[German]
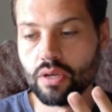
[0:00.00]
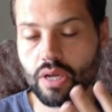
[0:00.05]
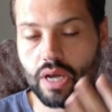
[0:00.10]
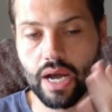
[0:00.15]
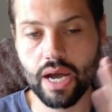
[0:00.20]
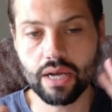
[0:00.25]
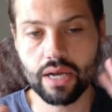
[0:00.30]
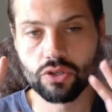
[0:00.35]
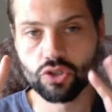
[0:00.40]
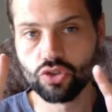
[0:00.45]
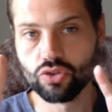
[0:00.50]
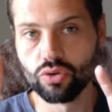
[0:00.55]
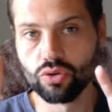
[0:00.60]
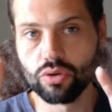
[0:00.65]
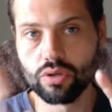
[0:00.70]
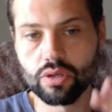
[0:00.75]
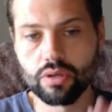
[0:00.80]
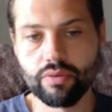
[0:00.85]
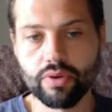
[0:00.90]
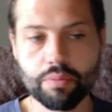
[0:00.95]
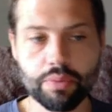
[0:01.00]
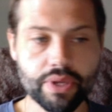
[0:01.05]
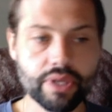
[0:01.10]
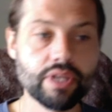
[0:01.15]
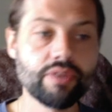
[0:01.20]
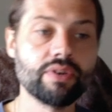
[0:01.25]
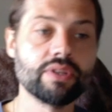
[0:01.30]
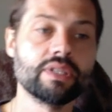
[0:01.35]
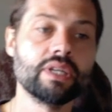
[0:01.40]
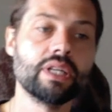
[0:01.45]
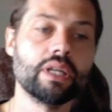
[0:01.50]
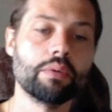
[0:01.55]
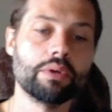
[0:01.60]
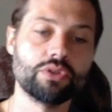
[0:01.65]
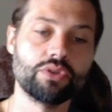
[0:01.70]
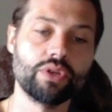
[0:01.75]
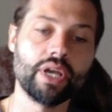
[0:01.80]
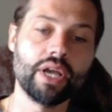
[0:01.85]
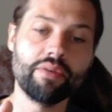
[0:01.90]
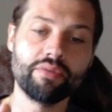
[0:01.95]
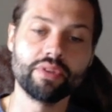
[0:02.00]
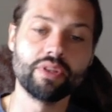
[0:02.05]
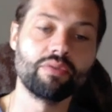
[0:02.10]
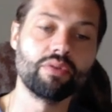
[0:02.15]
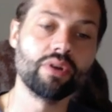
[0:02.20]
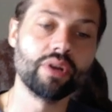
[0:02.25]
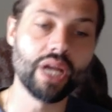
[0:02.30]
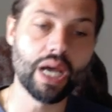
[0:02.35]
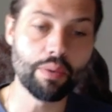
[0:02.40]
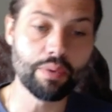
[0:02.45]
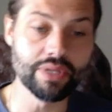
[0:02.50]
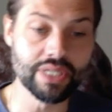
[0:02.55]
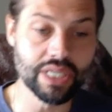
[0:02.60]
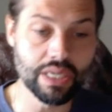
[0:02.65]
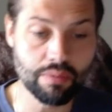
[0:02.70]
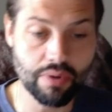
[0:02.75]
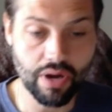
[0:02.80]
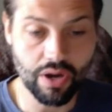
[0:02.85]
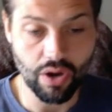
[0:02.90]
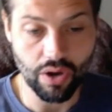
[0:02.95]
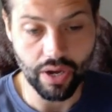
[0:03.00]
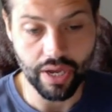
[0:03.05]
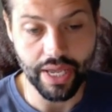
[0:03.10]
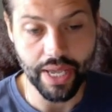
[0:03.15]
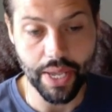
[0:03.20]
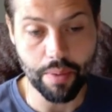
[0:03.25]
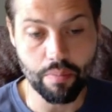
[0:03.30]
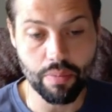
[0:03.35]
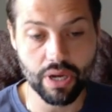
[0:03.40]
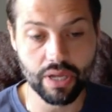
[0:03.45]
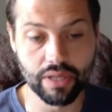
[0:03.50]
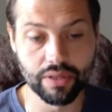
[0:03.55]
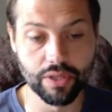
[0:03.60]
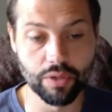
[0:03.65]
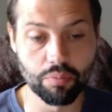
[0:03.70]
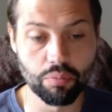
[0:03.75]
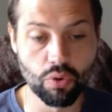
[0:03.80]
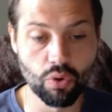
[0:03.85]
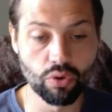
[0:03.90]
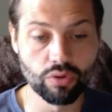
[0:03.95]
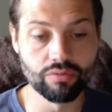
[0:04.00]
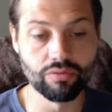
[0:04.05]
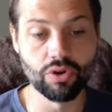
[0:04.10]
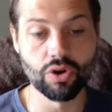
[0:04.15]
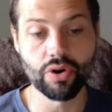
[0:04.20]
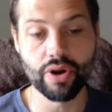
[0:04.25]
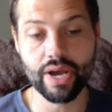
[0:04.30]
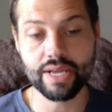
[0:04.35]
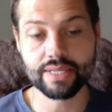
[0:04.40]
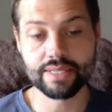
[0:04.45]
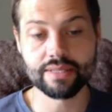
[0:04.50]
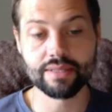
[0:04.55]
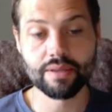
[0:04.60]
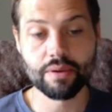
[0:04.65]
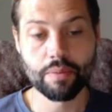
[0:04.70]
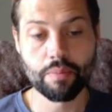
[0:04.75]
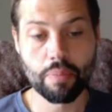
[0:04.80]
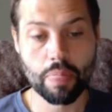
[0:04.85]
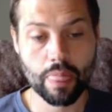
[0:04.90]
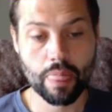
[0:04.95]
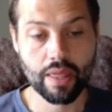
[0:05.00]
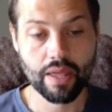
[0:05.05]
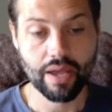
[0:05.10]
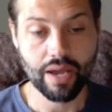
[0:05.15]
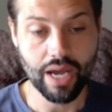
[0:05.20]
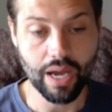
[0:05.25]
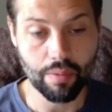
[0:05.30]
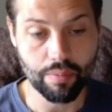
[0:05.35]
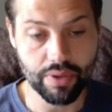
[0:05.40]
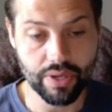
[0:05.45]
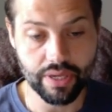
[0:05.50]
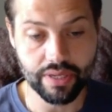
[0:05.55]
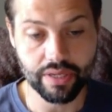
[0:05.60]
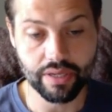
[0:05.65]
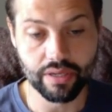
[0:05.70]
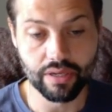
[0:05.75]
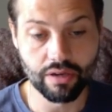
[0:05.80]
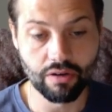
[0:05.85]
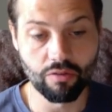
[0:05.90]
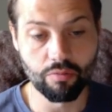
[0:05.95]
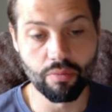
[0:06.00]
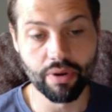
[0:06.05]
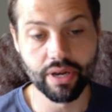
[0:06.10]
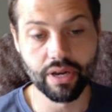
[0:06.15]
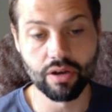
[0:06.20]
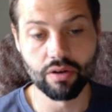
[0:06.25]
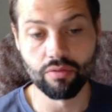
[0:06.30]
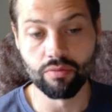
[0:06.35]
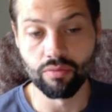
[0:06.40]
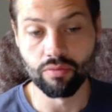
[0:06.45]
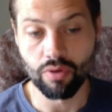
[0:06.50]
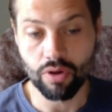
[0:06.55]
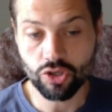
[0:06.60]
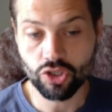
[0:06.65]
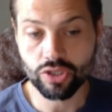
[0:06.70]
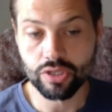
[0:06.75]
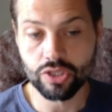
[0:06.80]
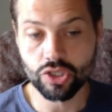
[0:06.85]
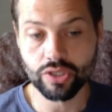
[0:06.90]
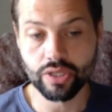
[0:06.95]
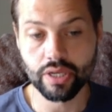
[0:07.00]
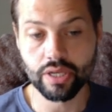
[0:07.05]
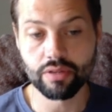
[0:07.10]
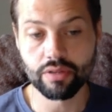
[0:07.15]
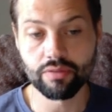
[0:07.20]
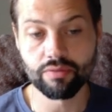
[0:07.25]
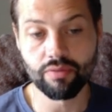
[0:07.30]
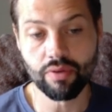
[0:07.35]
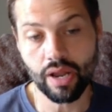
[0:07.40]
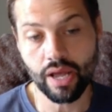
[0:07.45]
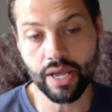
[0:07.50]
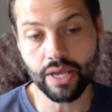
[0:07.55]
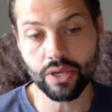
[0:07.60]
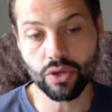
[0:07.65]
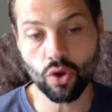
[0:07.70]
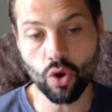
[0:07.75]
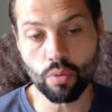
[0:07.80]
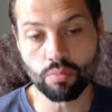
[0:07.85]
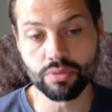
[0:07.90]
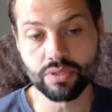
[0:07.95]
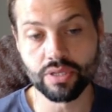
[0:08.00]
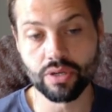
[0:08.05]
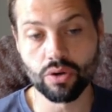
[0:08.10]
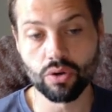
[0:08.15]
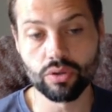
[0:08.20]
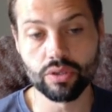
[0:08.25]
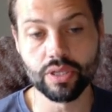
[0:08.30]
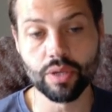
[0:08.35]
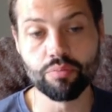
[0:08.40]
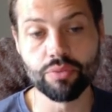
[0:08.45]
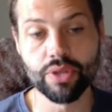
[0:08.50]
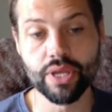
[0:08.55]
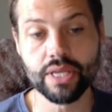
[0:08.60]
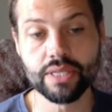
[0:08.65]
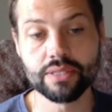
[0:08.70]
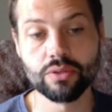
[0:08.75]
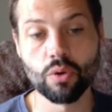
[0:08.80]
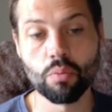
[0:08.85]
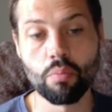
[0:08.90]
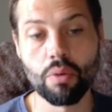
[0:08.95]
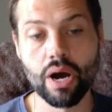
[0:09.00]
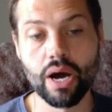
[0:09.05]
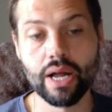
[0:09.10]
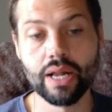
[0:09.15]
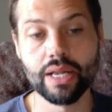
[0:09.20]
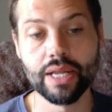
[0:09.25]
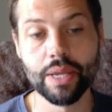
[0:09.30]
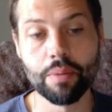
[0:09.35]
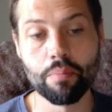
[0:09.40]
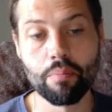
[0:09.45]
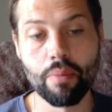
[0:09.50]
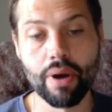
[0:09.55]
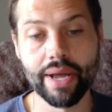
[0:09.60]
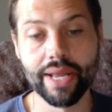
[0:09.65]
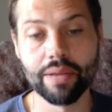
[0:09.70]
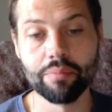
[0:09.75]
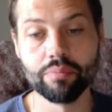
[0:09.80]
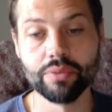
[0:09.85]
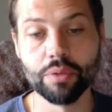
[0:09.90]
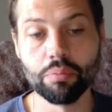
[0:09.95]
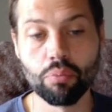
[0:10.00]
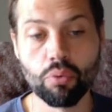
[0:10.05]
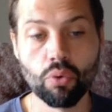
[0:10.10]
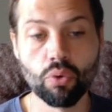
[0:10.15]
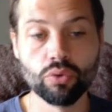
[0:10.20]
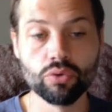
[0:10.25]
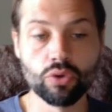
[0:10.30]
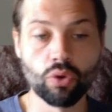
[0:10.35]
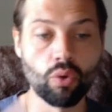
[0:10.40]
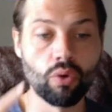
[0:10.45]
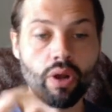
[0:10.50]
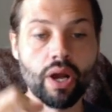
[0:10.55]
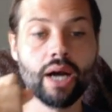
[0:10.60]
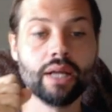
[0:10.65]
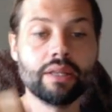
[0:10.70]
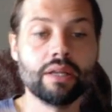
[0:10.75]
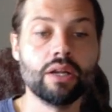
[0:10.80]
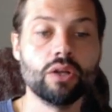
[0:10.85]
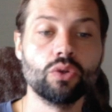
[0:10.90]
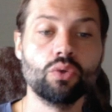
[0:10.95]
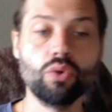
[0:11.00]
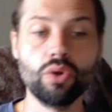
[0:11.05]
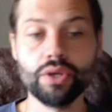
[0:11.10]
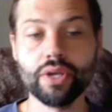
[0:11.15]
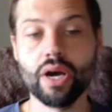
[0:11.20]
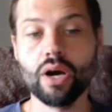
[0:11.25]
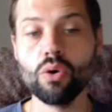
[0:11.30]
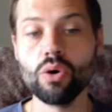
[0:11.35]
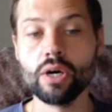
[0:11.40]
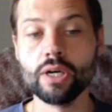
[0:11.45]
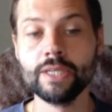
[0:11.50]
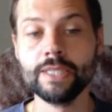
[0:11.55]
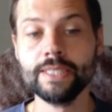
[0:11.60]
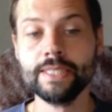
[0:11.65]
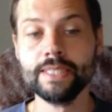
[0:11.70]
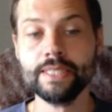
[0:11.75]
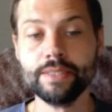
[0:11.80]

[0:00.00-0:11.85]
Acht Stück, wenn ich mich nicht verzählt aber so also die Hälfte davon habe ich selber im Depot und Verizon habe ich äh, auf meiner Watchlist stehen. Vielleicht kommt es auch demnächst nochmal in meinem Depot und Colgate natürlich auch.